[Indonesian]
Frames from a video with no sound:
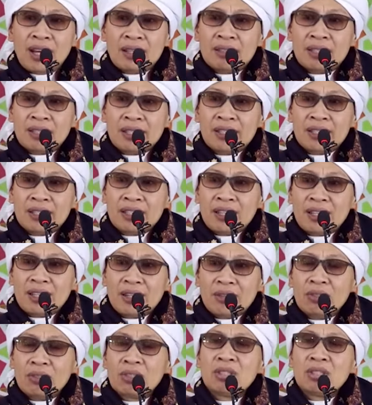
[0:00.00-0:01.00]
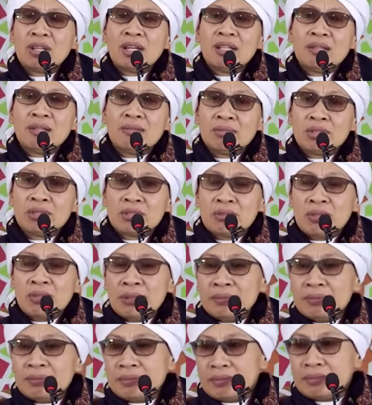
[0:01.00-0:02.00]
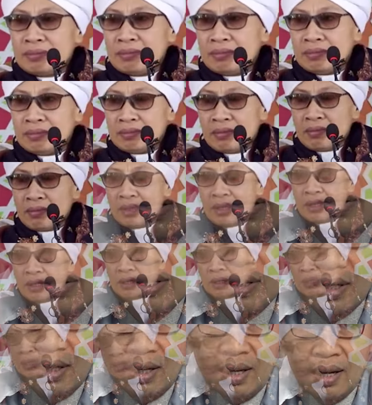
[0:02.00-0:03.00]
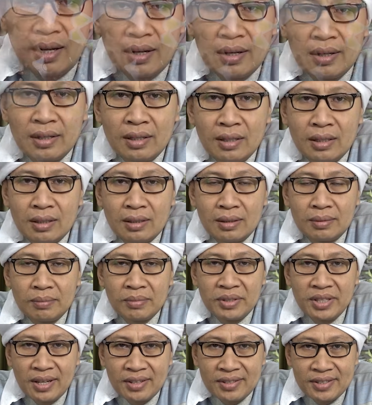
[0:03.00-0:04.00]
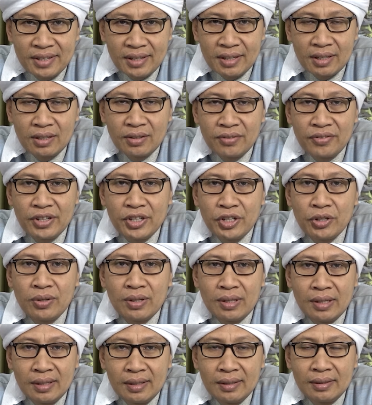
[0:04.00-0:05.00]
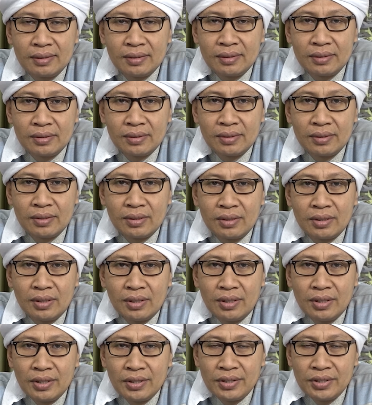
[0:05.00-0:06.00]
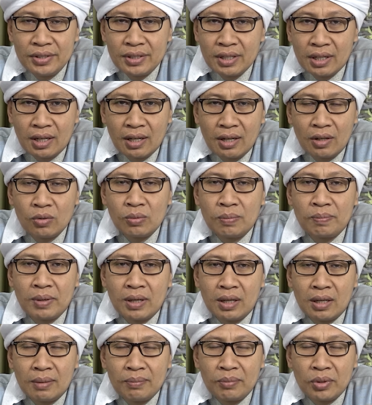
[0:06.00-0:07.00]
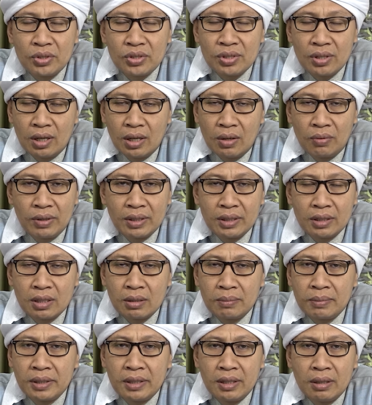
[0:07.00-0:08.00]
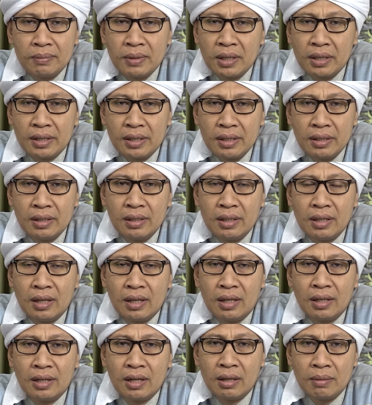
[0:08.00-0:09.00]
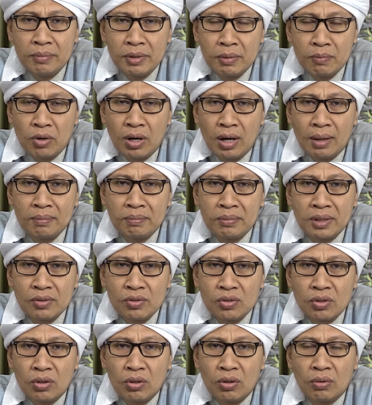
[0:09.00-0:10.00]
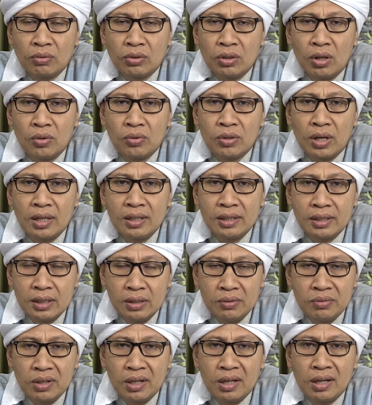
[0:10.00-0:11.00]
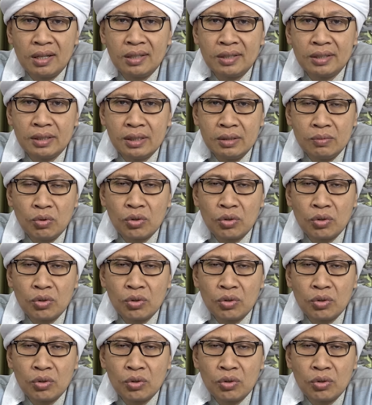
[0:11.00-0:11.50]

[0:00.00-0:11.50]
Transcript: harta kita. Wallah alam bisawab. Setelah Anda menyaksikan video ini, jangan lupa berselawat kepada baginda Nabi Muhammad sallallahu alaihi wa alihi